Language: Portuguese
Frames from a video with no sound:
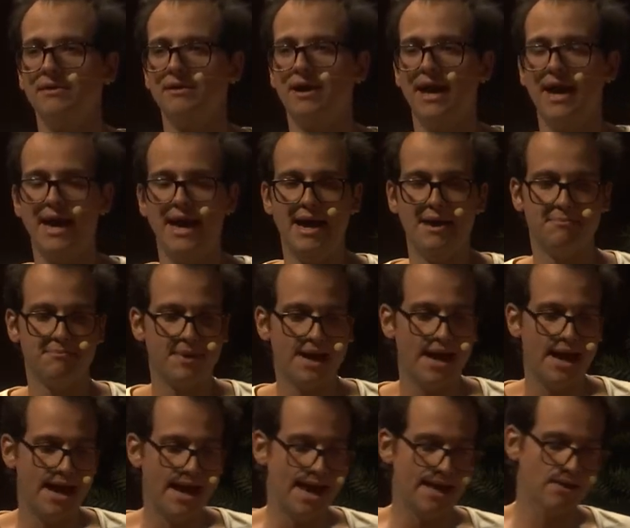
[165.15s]
É,
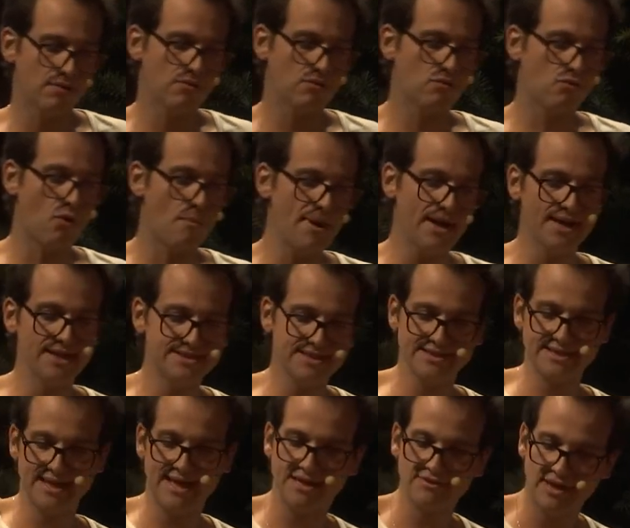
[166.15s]
é, como é que ele tinha
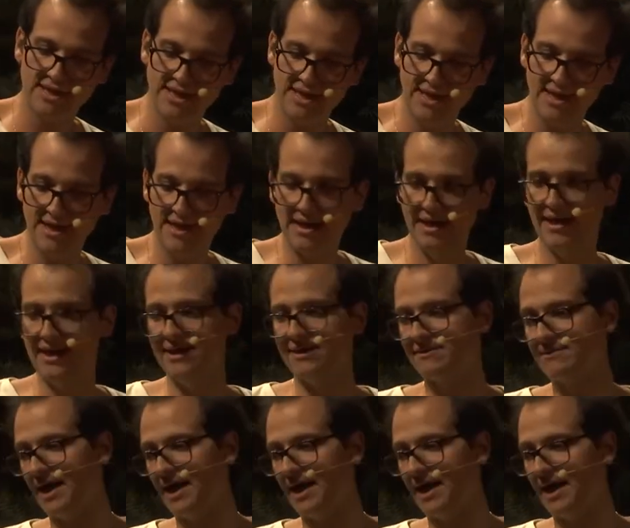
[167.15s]
chegado ali,